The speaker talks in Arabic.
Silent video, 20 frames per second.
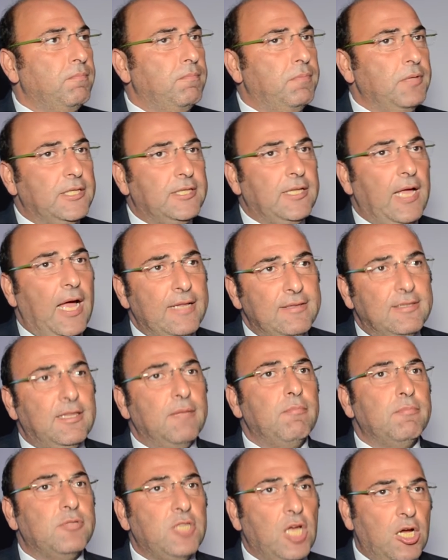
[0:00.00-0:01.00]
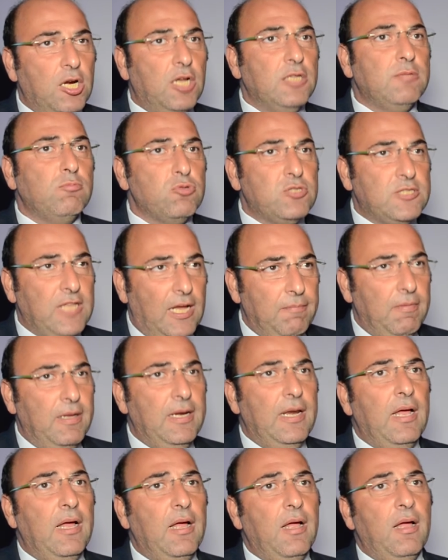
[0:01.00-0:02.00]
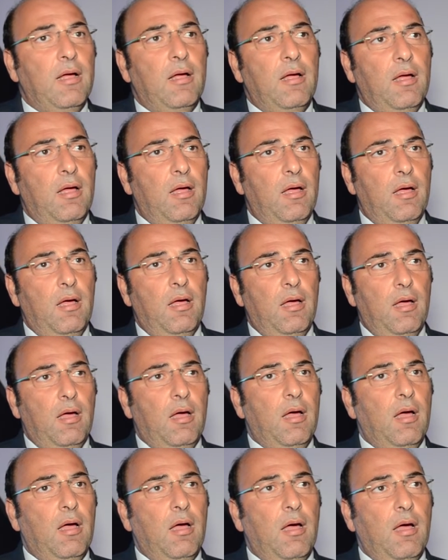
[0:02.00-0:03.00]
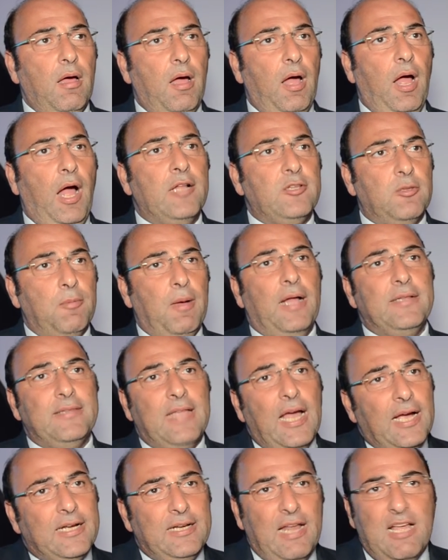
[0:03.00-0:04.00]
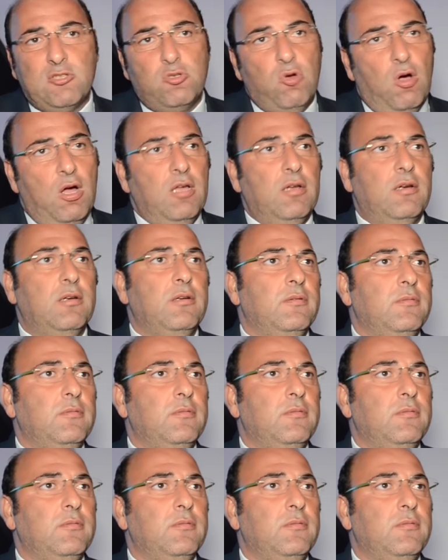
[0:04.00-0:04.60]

بتقدم سيارات مستعمله آه، هتبقى عندها جناح صغير